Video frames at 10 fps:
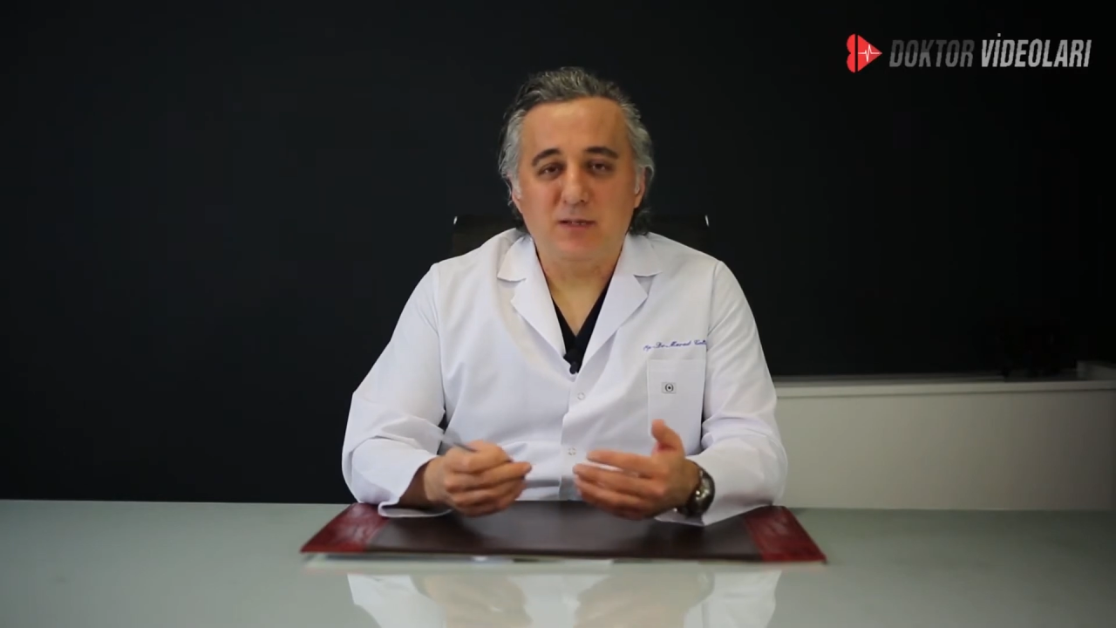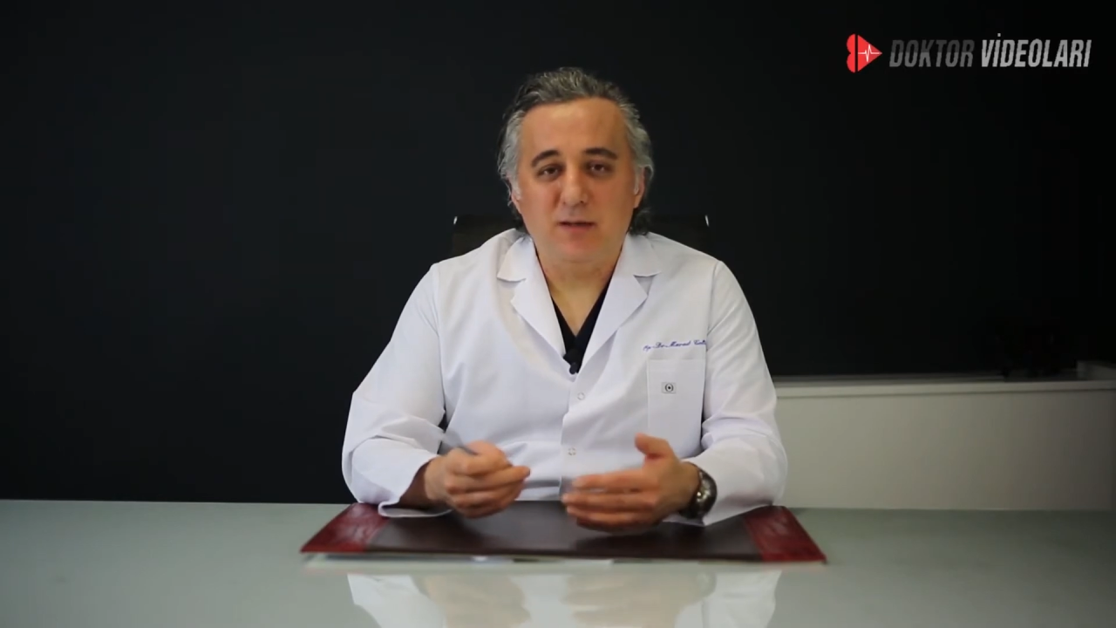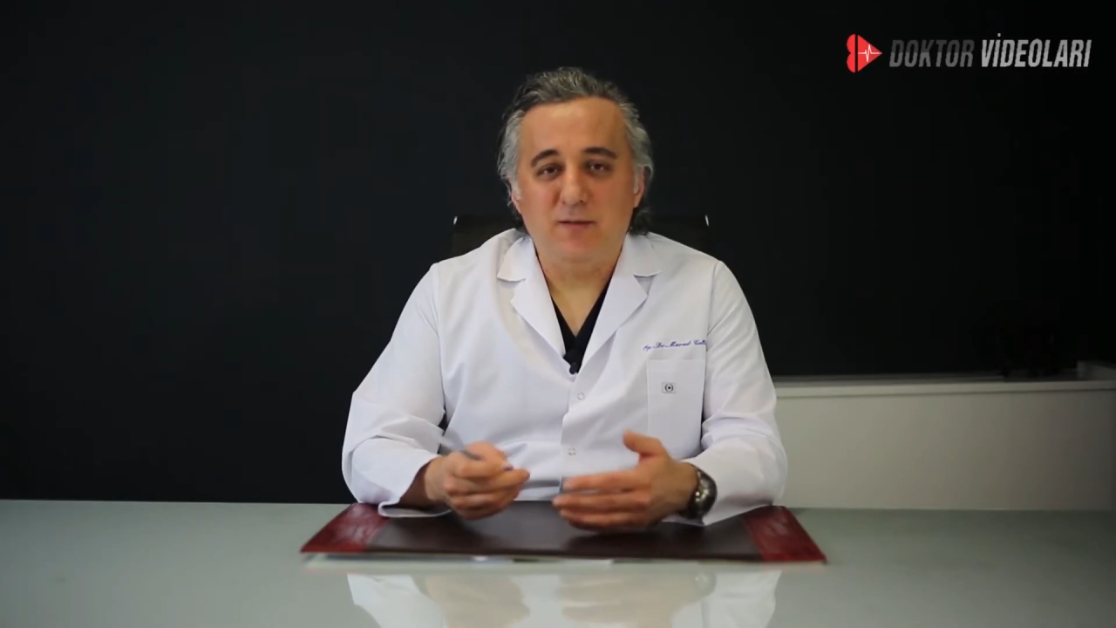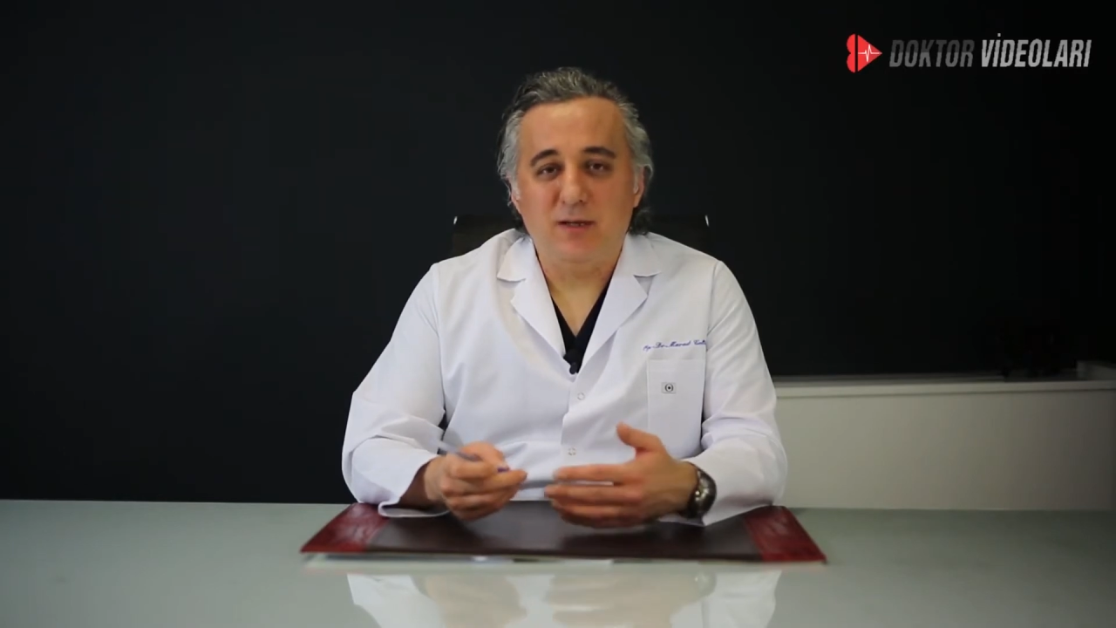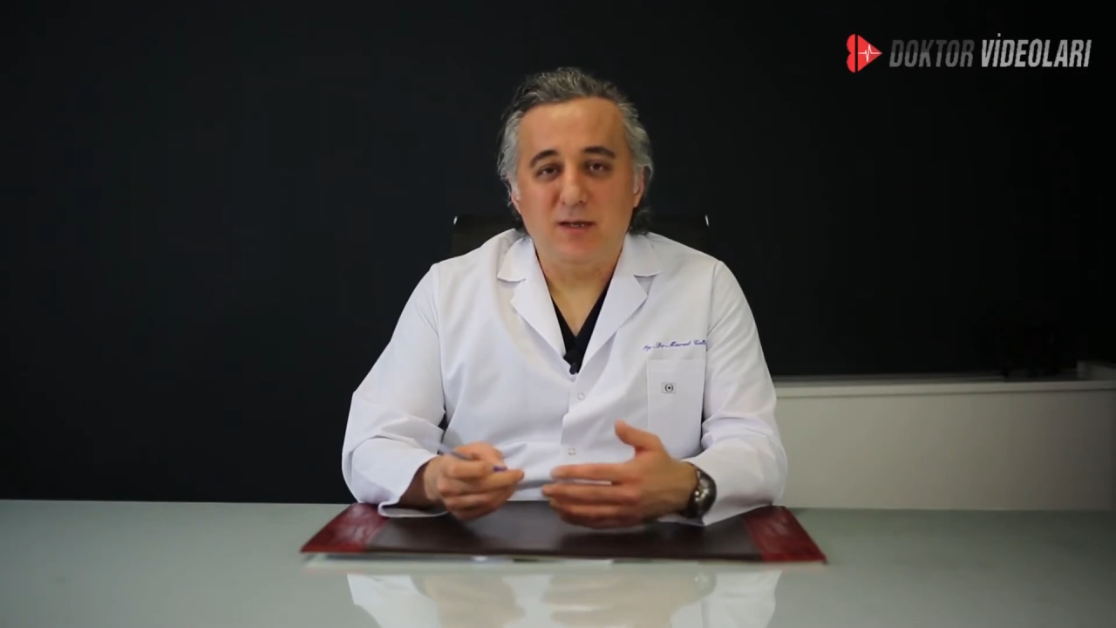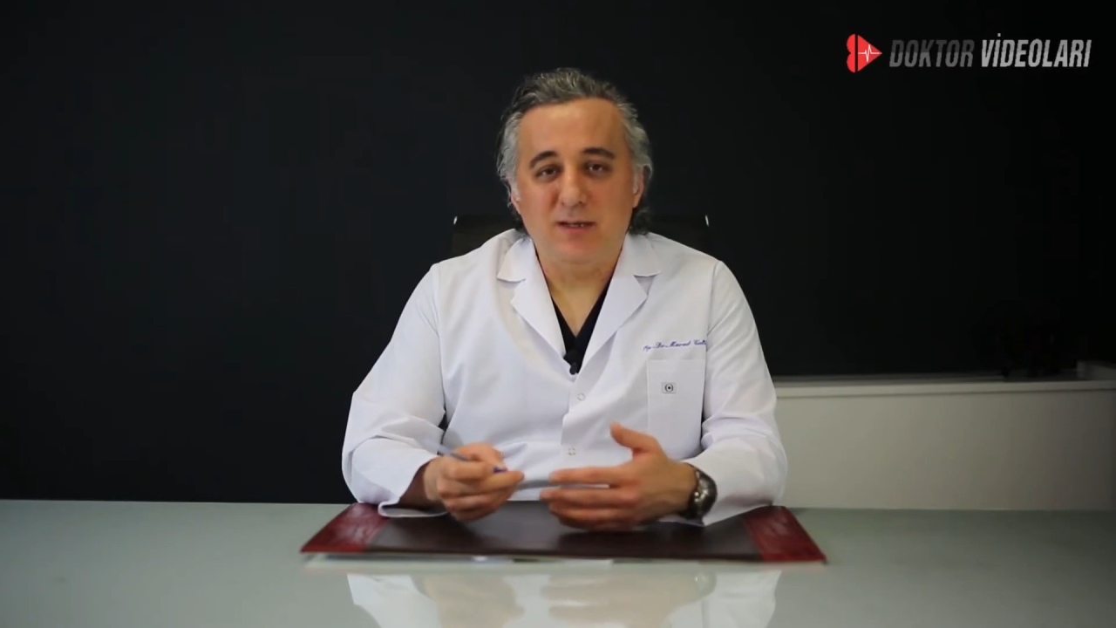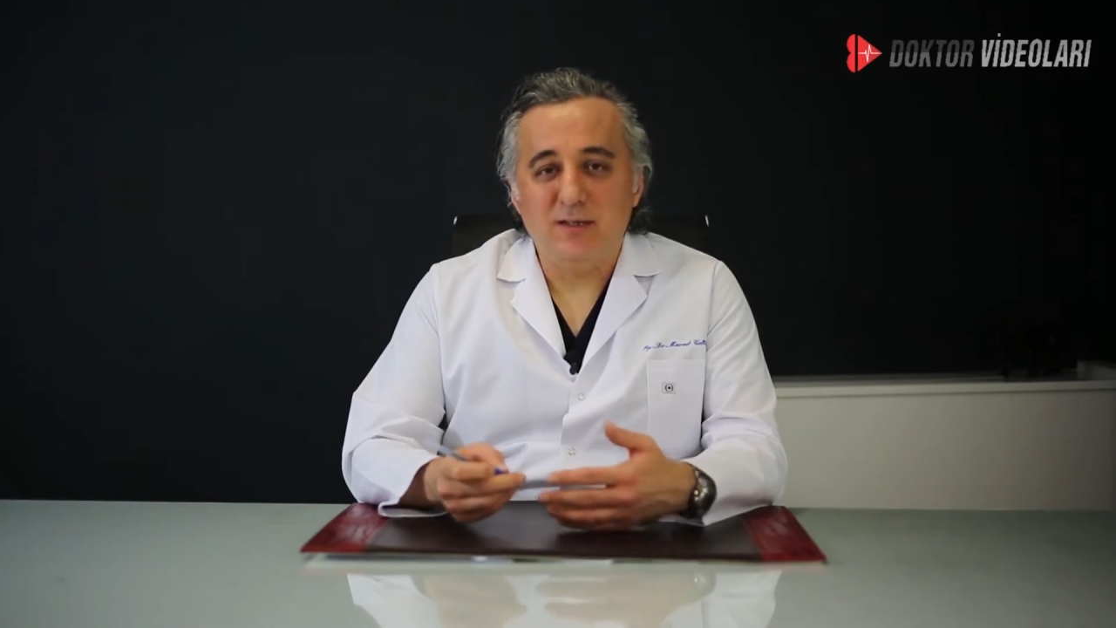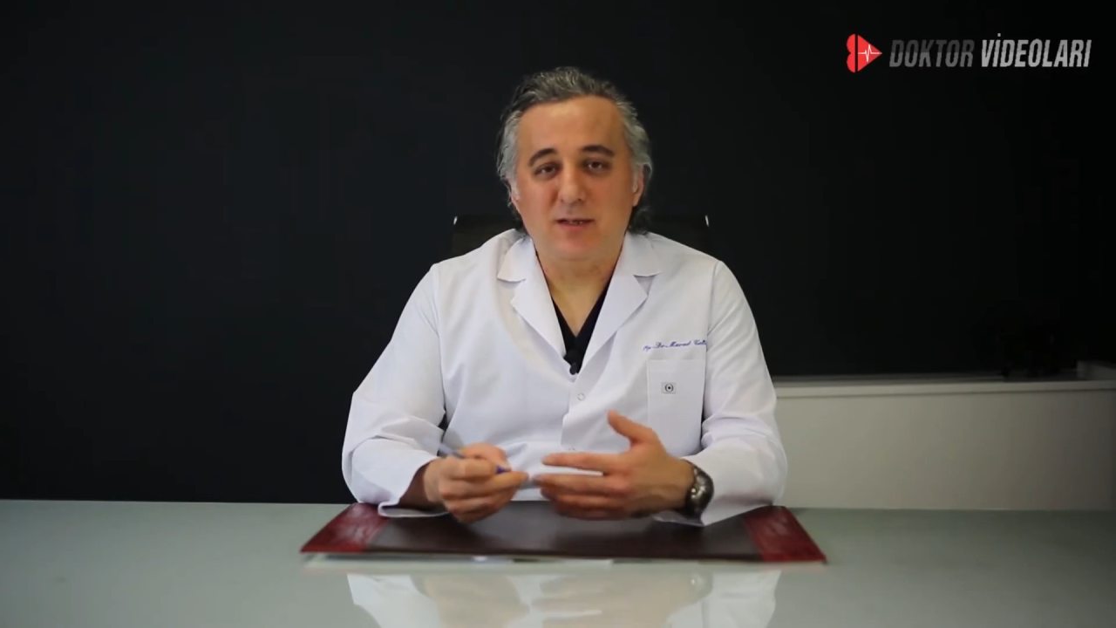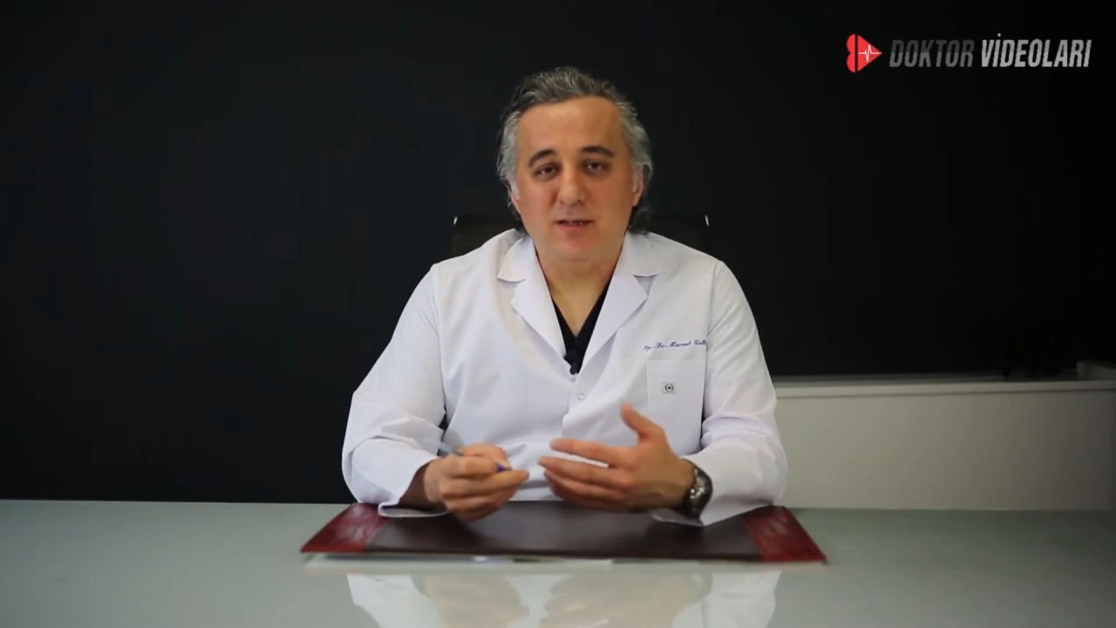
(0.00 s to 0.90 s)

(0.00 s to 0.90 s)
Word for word: sayı ve kalitesi